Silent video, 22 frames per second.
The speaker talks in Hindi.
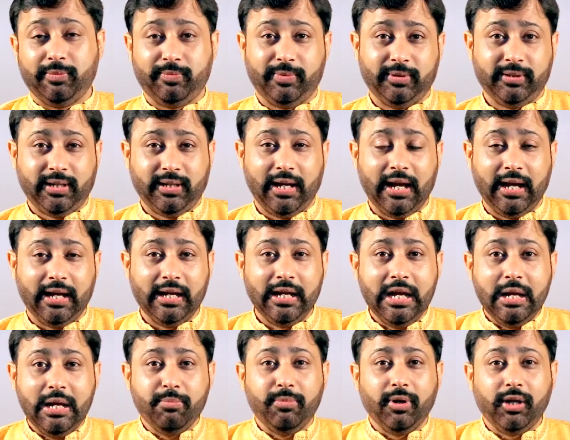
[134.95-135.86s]
पर्पस क्या
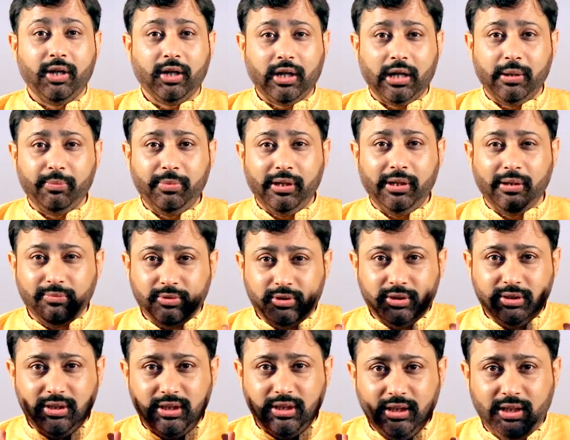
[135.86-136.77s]
है मगर कभी हम
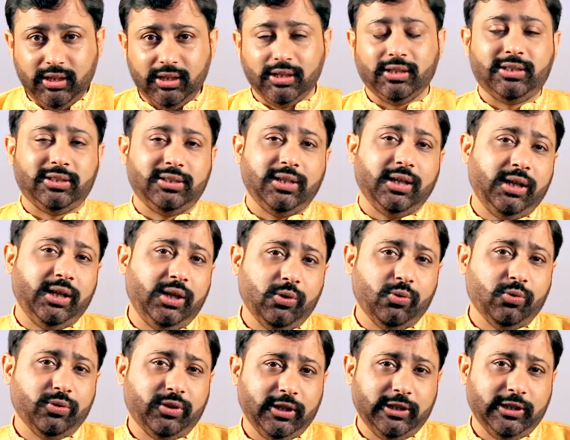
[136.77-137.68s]
सीरियस नहीं
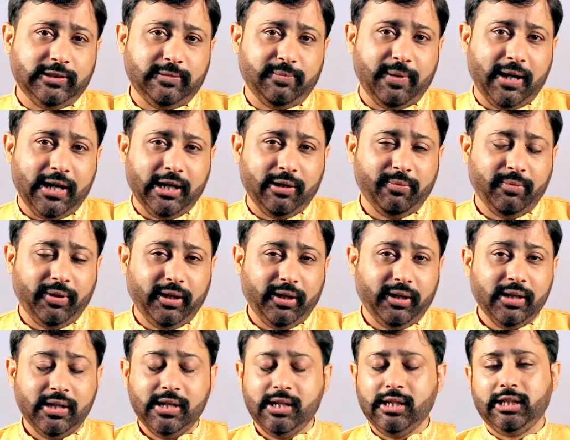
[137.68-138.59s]
होते इस बारे
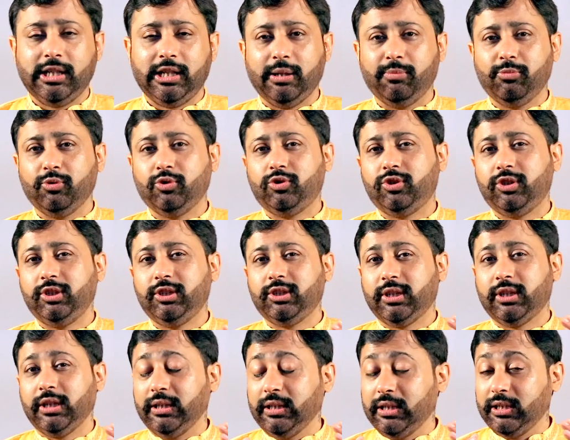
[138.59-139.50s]
में कि हम उस
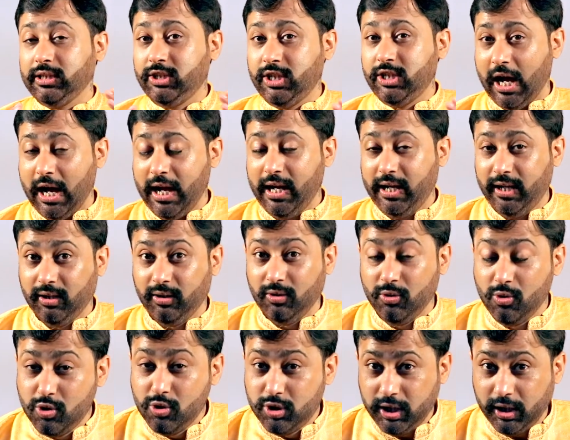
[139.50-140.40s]
चीज़ के अंदर
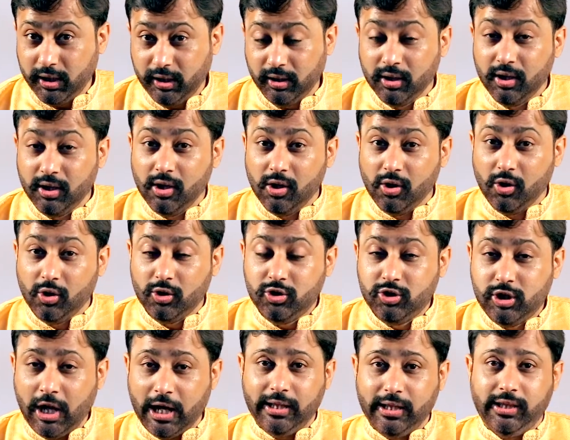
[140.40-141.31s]
जाएं घुसें
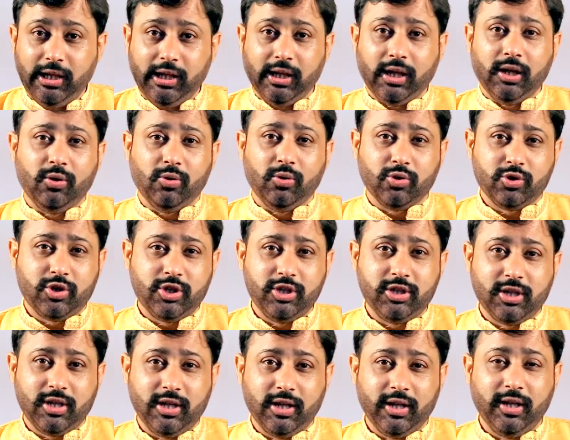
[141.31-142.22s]
और जानने की
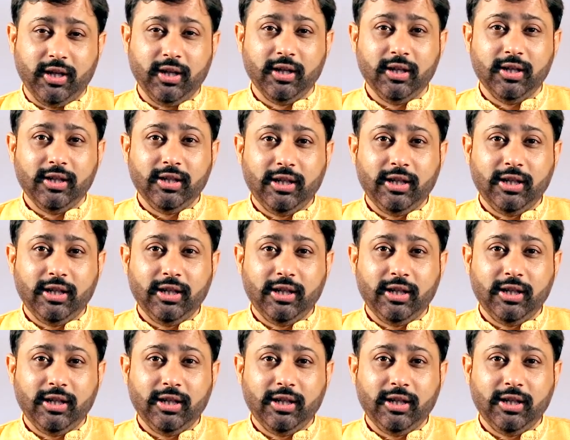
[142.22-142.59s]
कोशिश करें